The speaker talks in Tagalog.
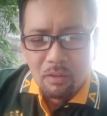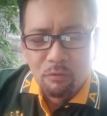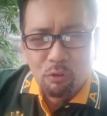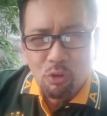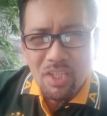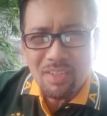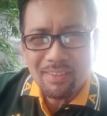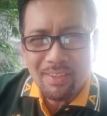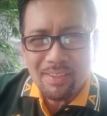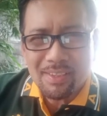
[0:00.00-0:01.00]

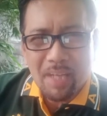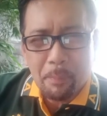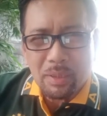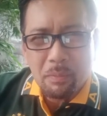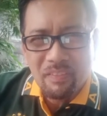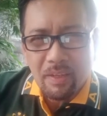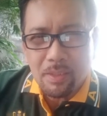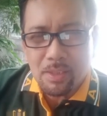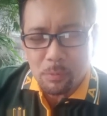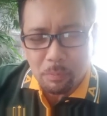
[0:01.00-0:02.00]
Foolishness
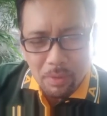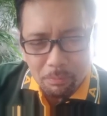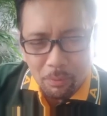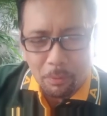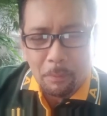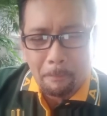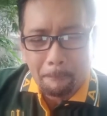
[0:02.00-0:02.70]
captivates people,